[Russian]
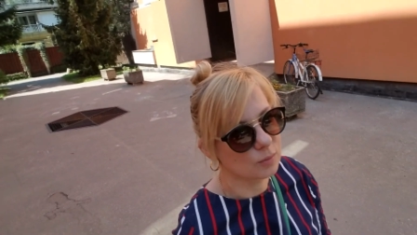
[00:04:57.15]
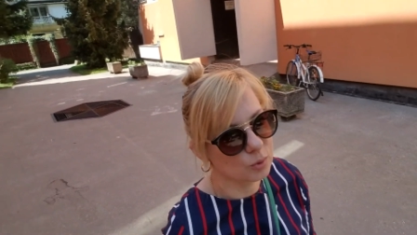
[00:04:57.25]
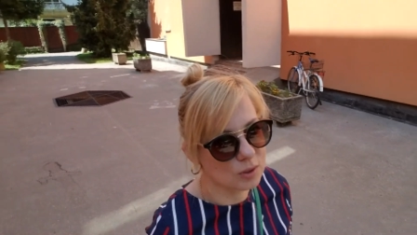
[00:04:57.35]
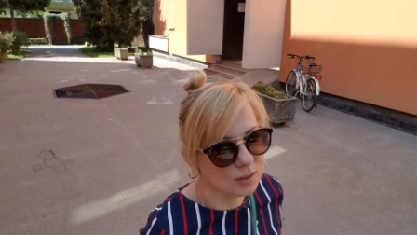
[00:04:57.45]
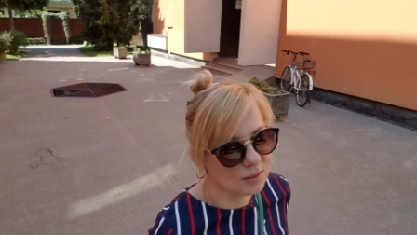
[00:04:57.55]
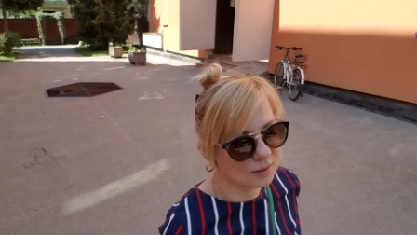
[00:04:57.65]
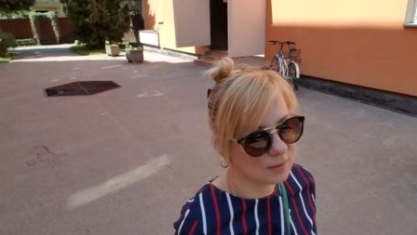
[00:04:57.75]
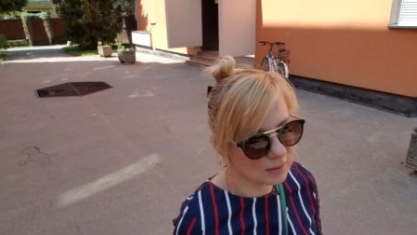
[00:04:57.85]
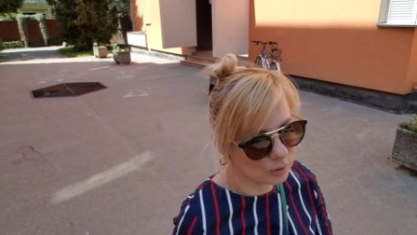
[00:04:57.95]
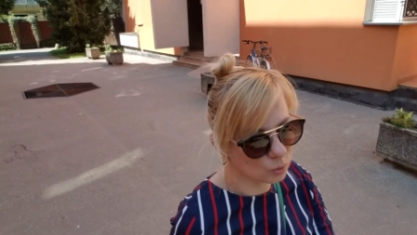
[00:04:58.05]
Вот это
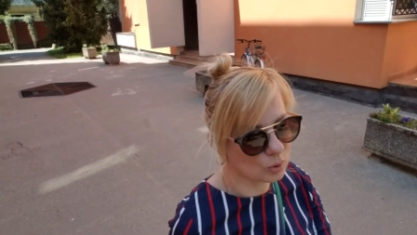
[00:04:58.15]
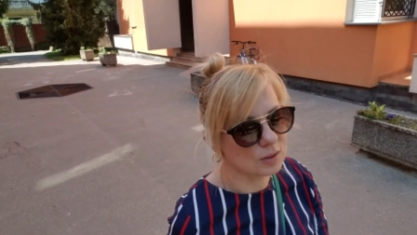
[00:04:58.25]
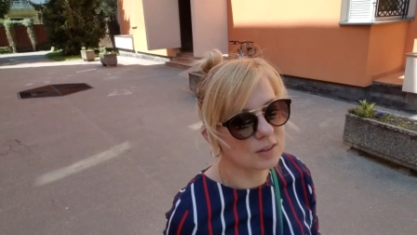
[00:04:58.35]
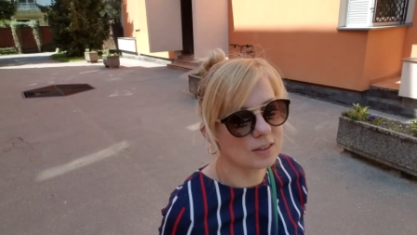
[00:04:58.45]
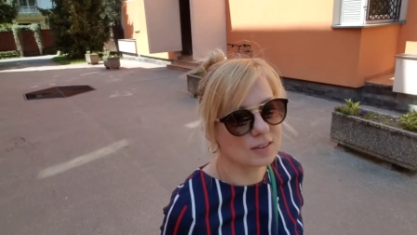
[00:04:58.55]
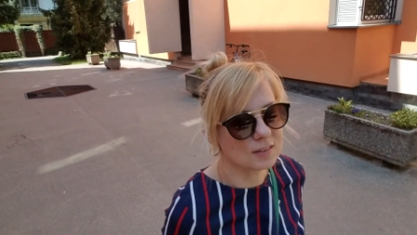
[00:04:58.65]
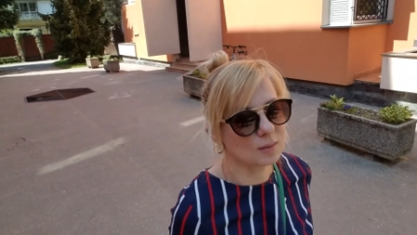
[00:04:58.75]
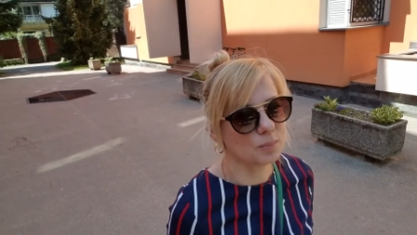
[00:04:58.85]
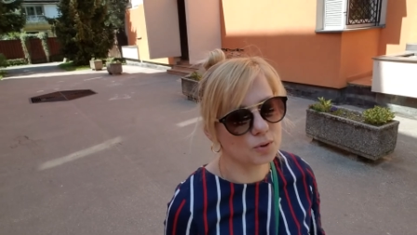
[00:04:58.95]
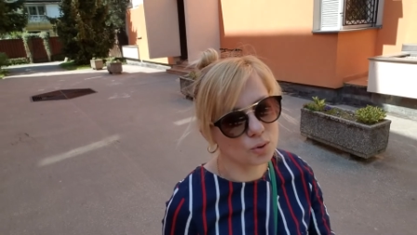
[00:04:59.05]
название такое
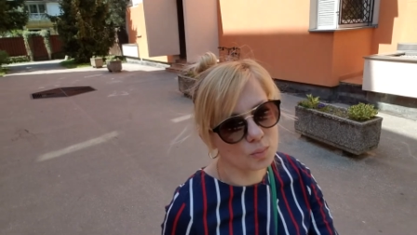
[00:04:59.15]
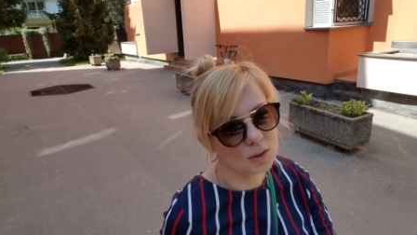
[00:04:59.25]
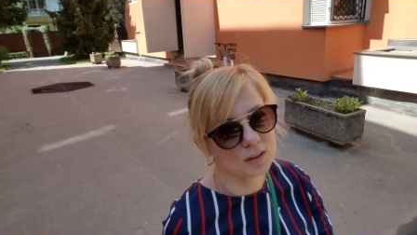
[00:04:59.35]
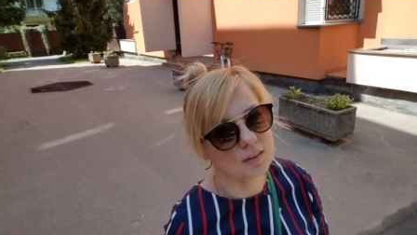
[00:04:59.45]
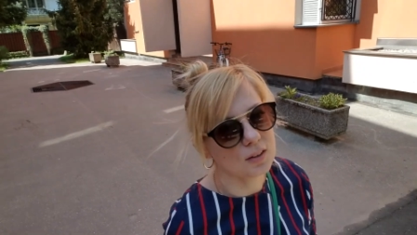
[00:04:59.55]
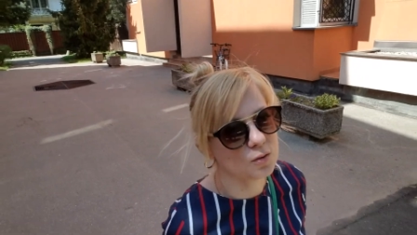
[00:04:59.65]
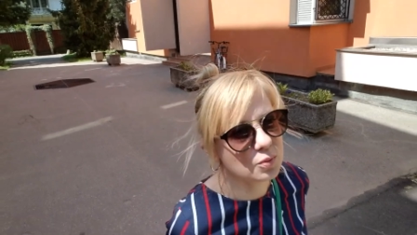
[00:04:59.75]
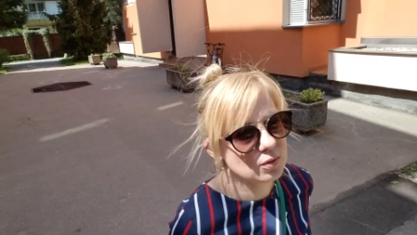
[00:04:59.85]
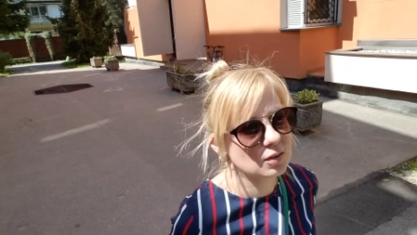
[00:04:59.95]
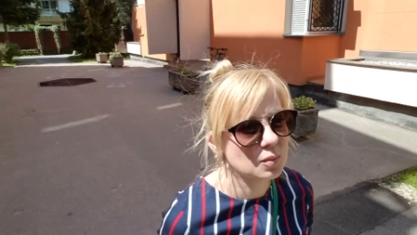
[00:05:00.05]
интересное. Потом оказалось
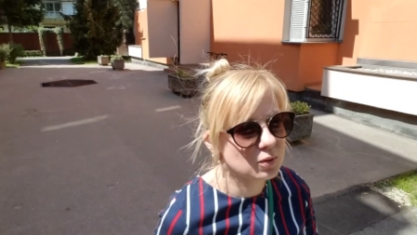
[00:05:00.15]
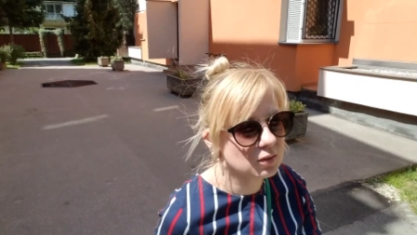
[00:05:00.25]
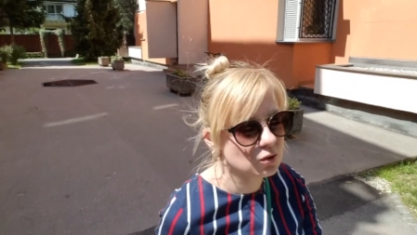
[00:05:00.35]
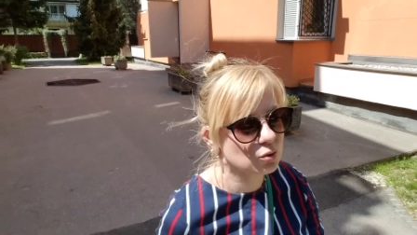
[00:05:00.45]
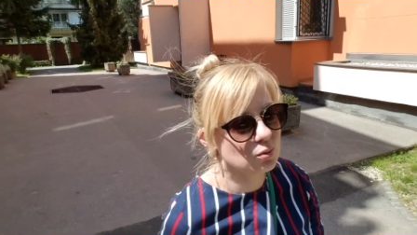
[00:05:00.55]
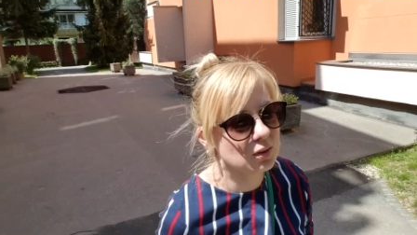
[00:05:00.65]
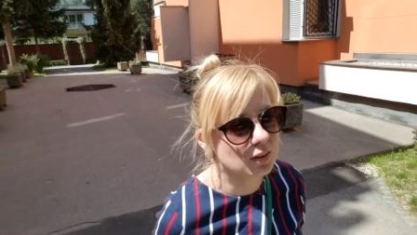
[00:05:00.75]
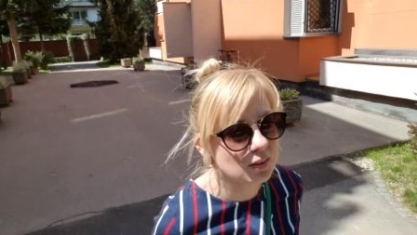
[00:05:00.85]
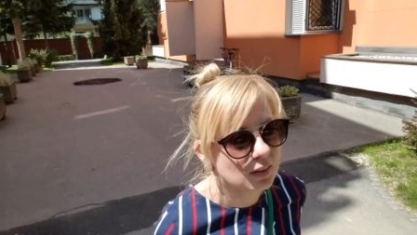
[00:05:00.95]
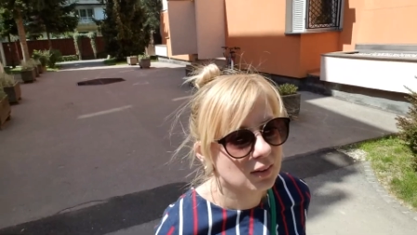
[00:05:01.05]
просто-напросто, что
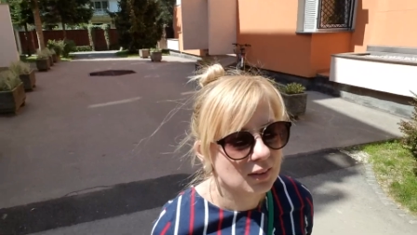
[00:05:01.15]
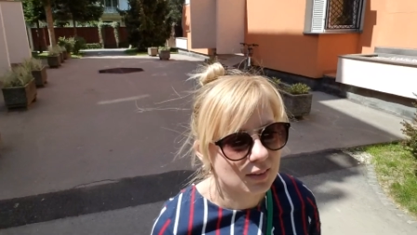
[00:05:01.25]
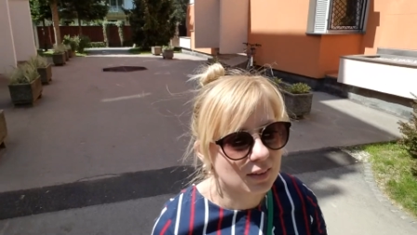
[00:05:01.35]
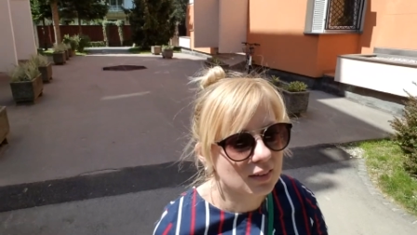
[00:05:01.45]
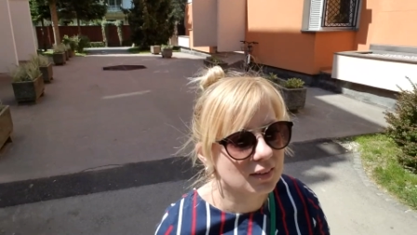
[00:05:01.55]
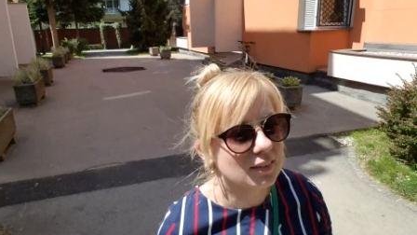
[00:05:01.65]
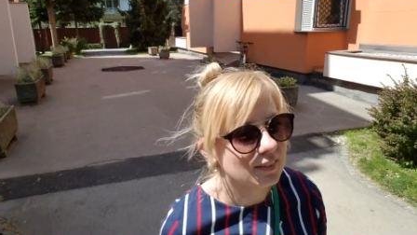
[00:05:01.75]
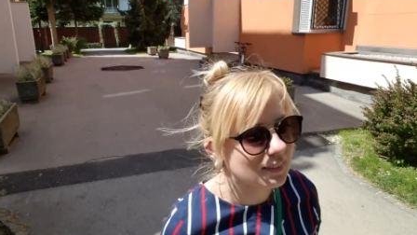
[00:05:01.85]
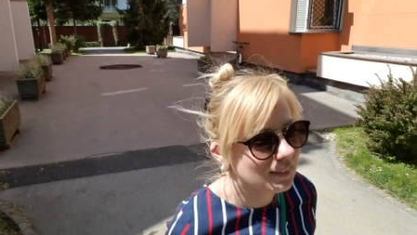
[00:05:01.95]
это рынок.